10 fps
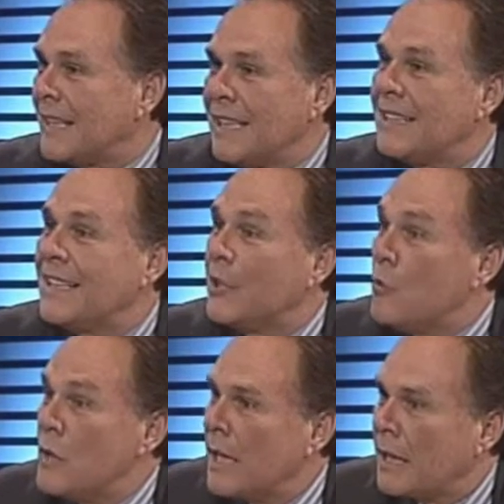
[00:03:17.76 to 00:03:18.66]
alcalde de
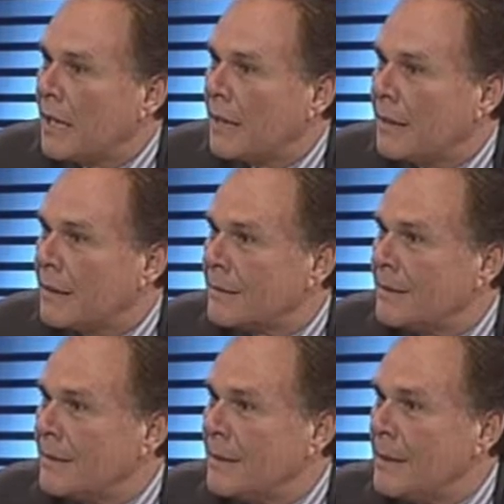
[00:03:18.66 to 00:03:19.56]
una de
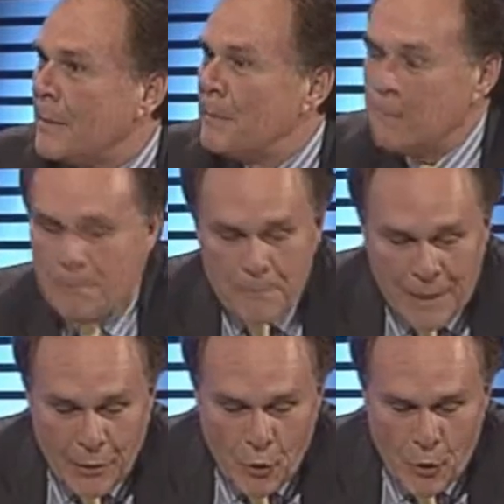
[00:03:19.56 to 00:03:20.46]
ellas,
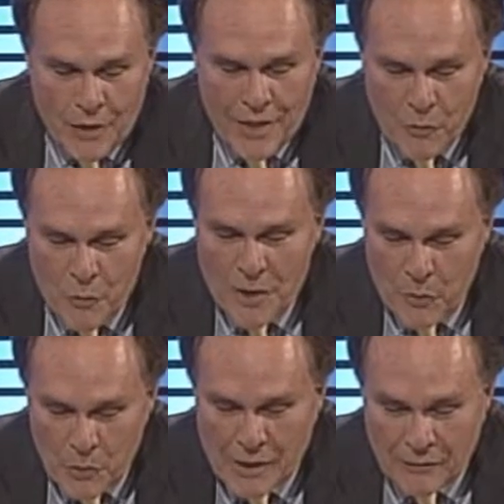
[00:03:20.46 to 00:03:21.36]
pero de
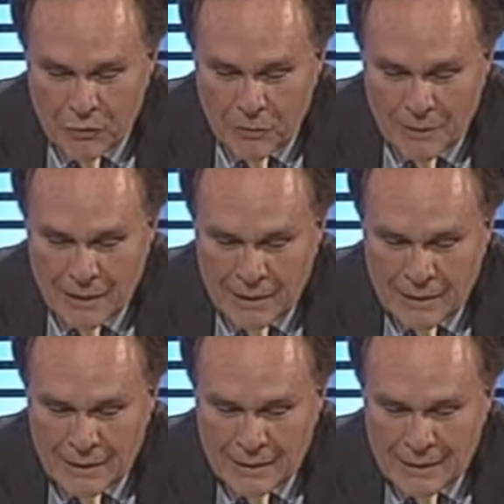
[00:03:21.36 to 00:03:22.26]
una u otra forma
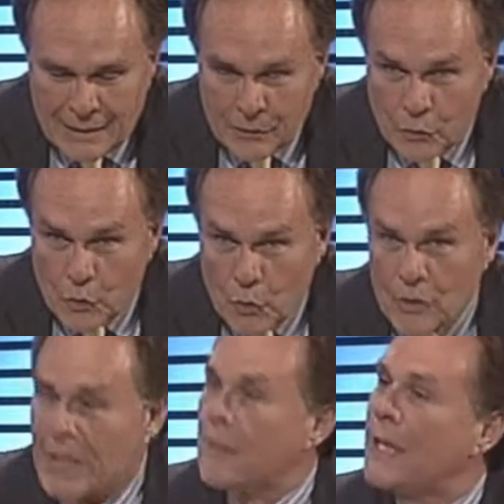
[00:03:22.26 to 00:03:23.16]

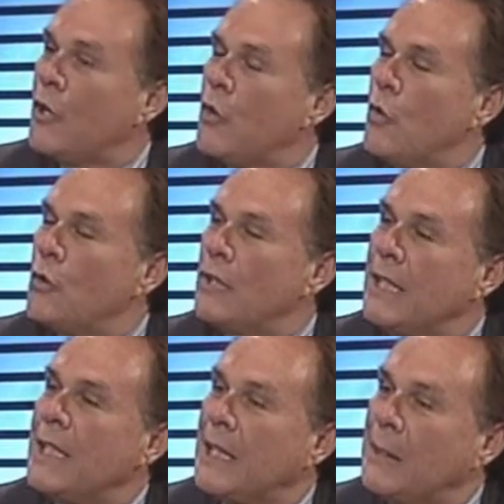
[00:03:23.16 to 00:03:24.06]
tu trabajo
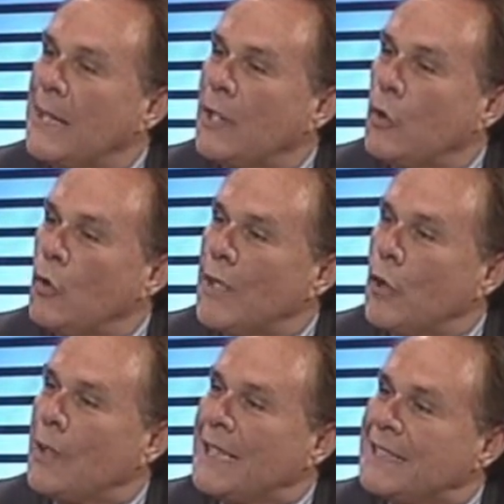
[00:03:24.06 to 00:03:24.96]
tiene que ver con
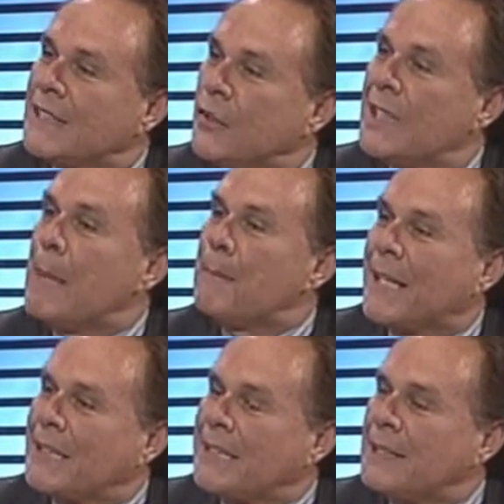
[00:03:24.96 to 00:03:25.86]
la organización de la
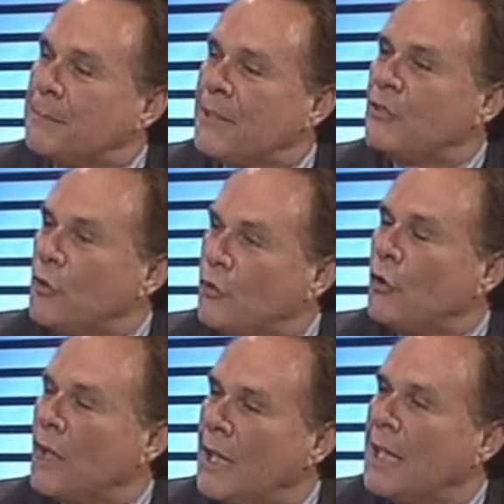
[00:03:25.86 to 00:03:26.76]
participación
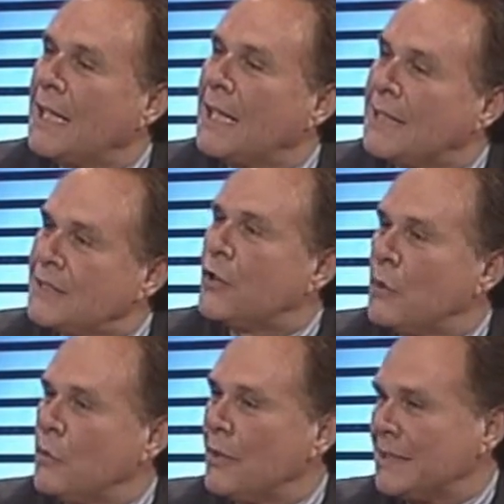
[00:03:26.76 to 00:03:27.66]
ciudadana en la
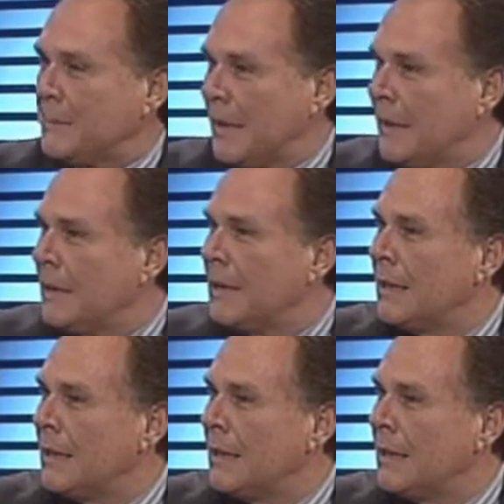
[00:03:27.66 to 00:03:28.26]
gestión municipal.